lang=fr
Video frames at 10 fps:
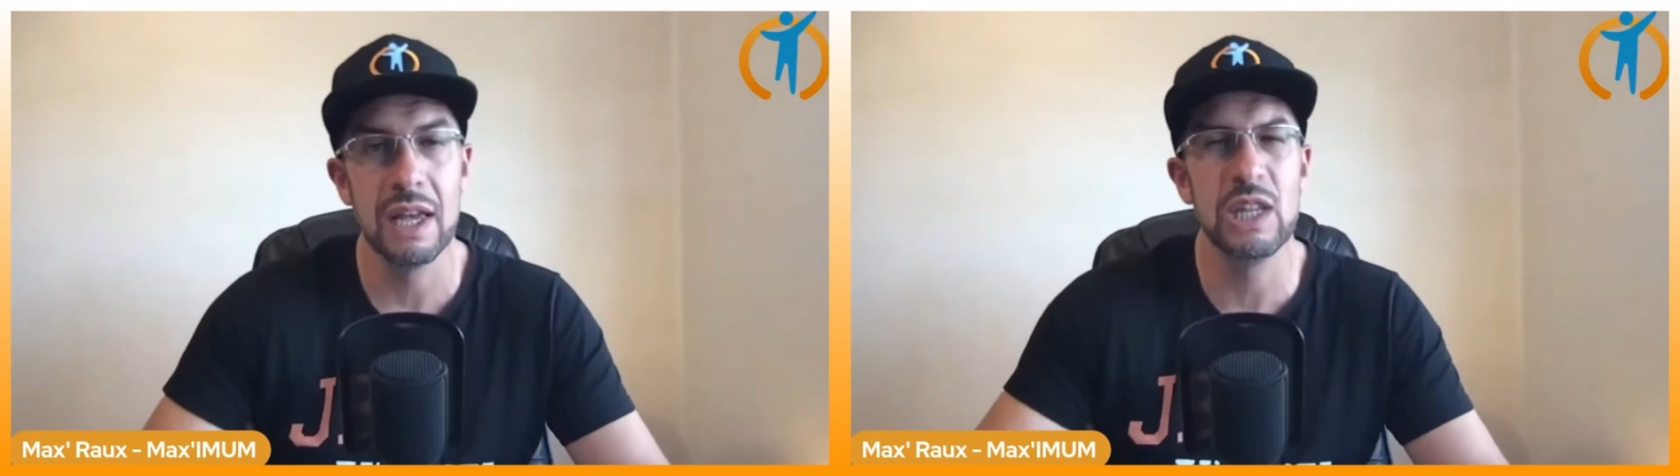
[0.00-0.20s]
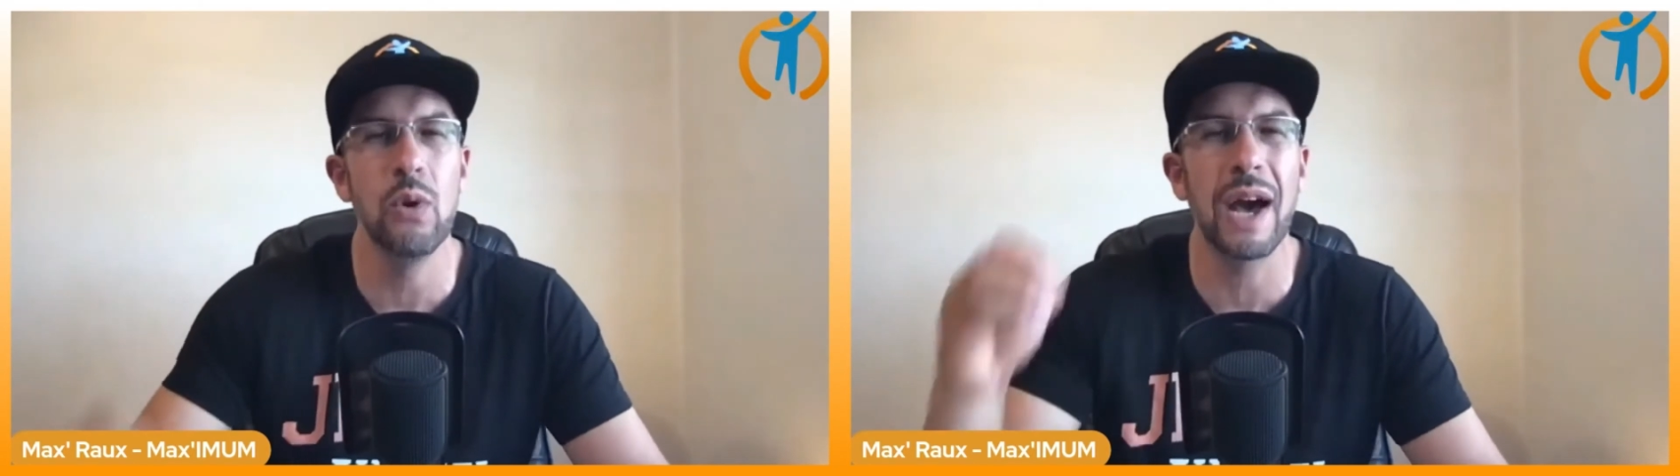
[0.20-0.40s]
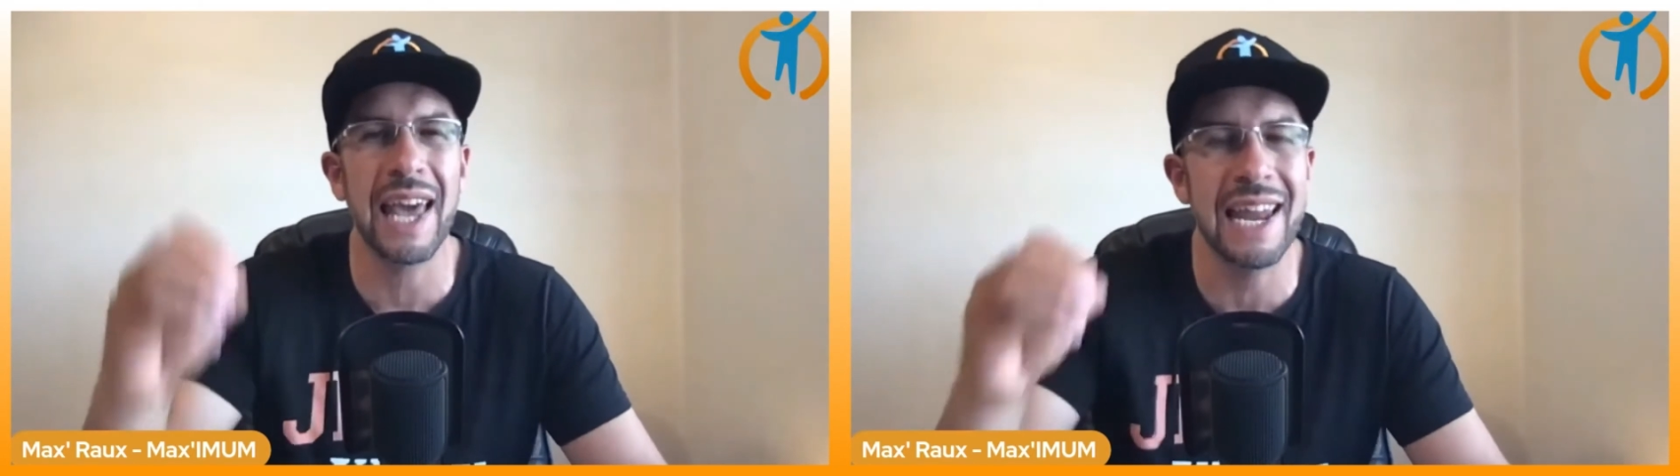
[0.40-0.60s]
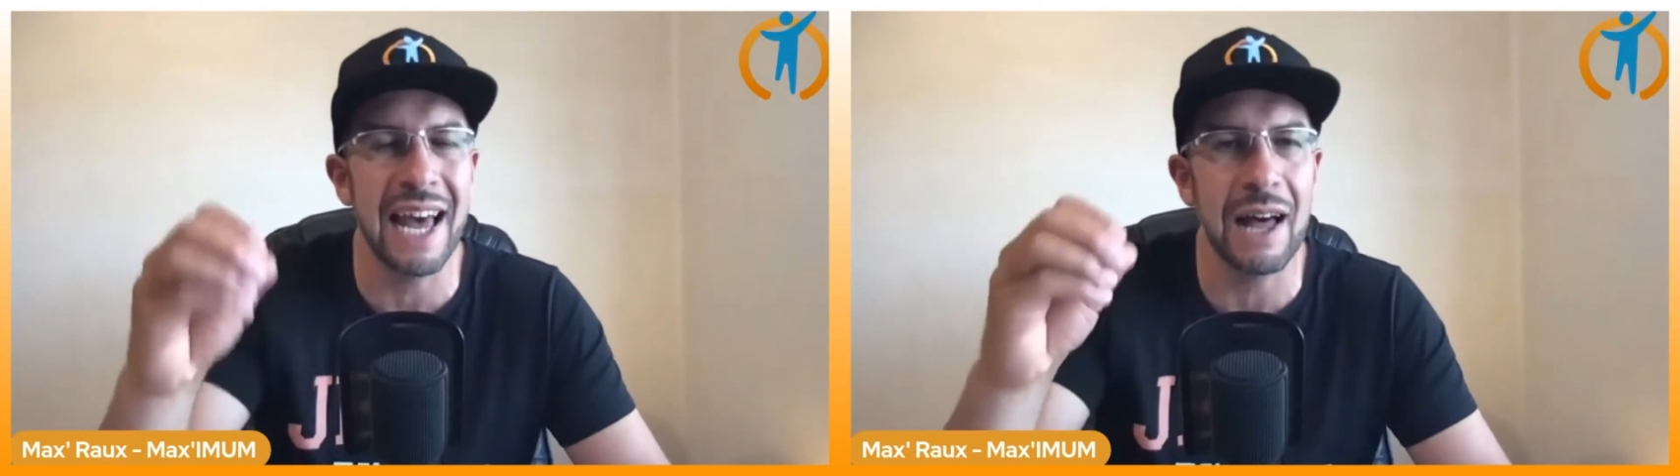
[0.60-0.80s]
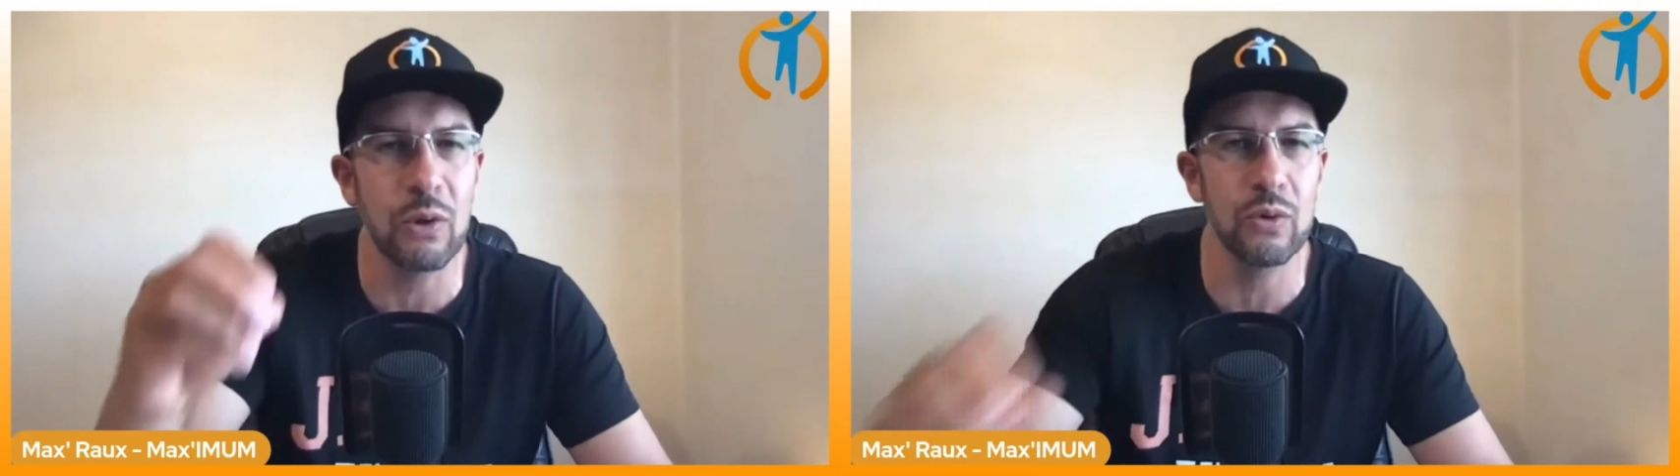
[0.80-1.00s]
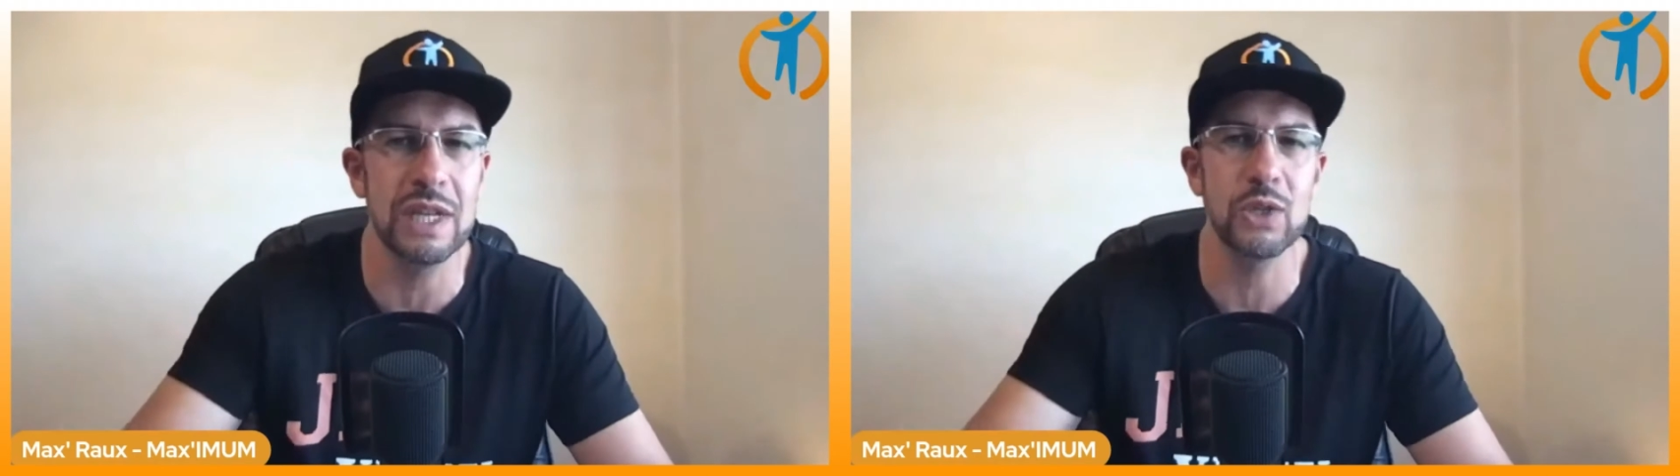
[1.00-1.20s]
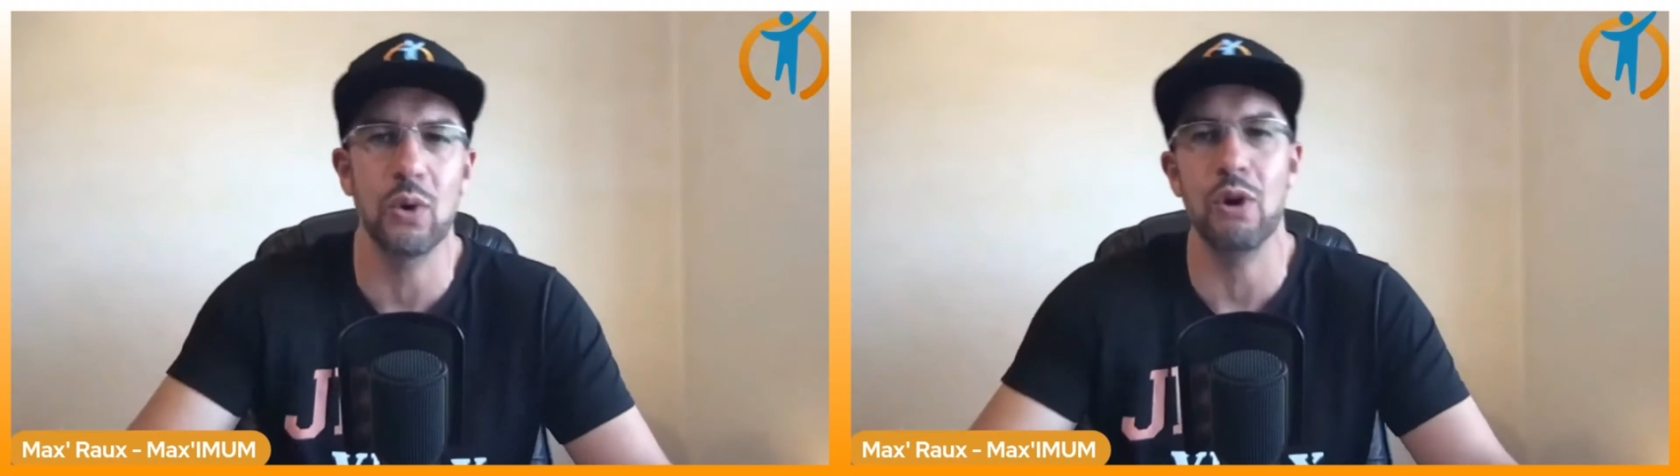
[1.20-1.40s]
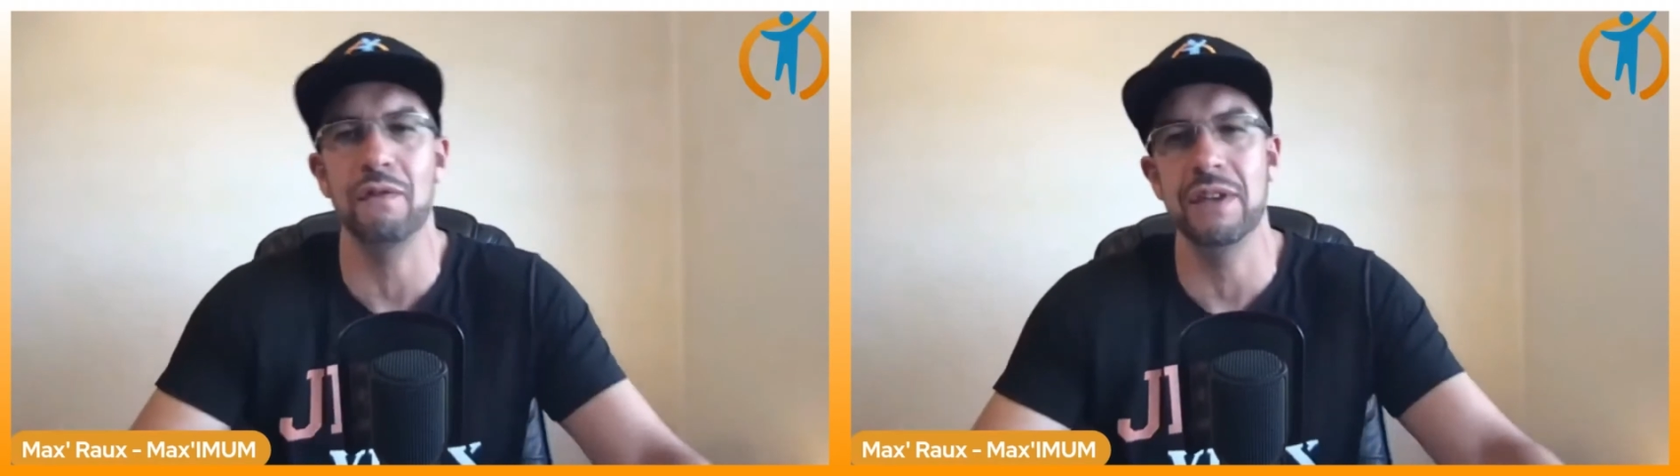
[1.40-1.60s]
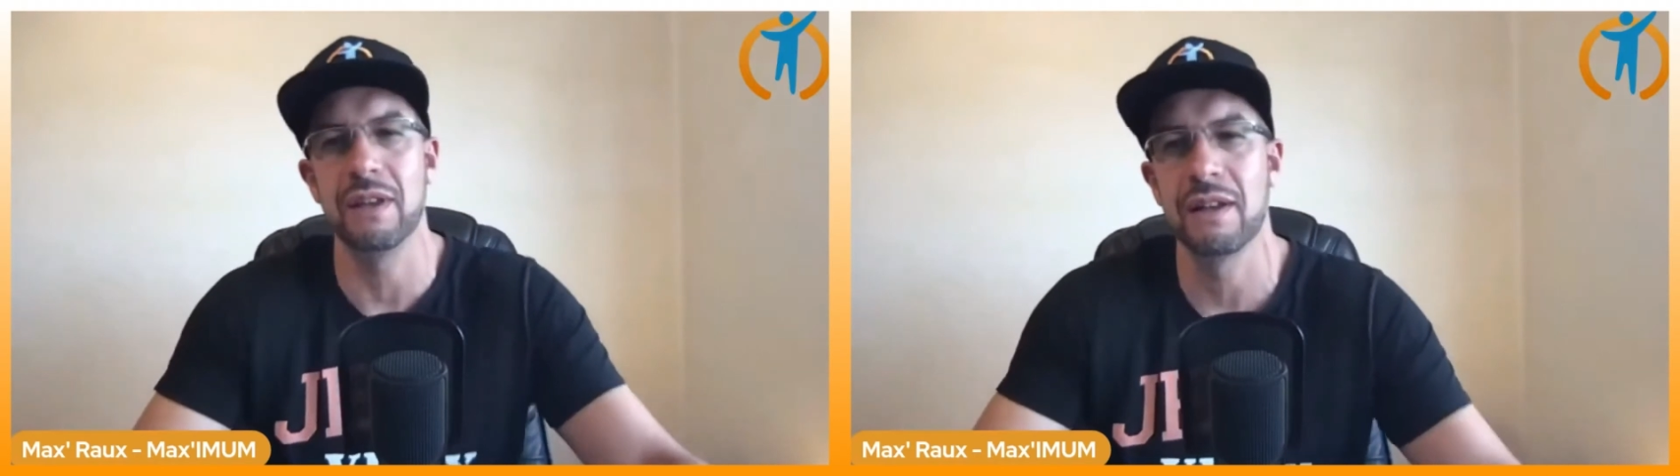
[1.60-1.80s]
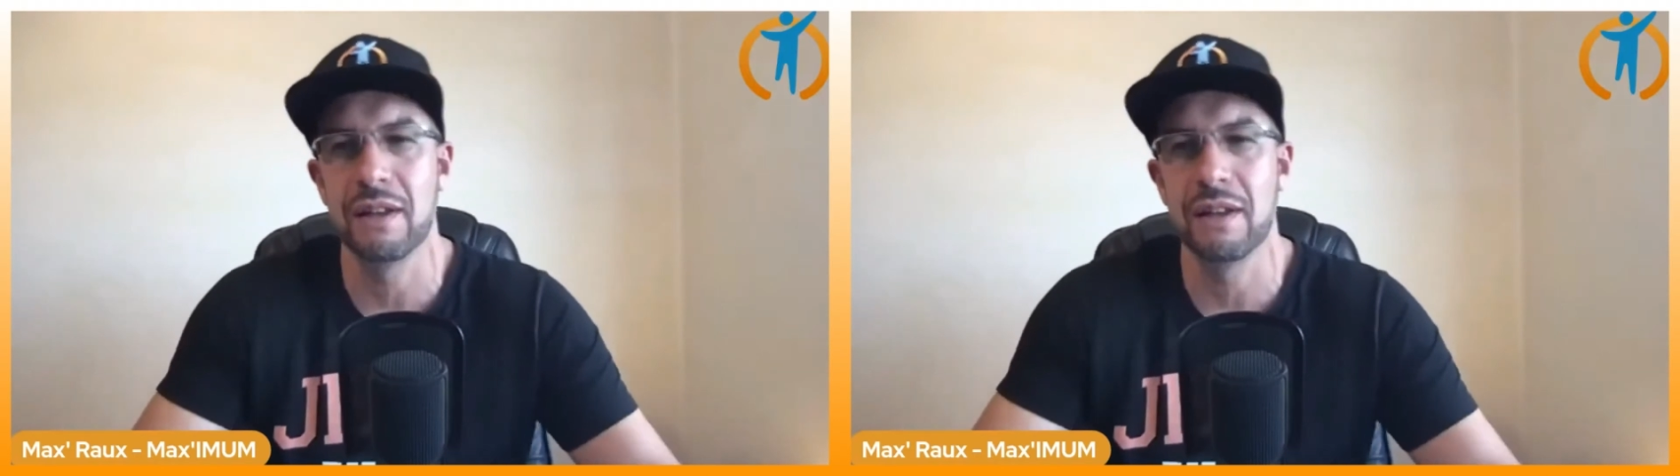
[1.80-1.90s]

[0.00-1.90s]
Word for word: Ils n'ont rien à raconter sur leur vie.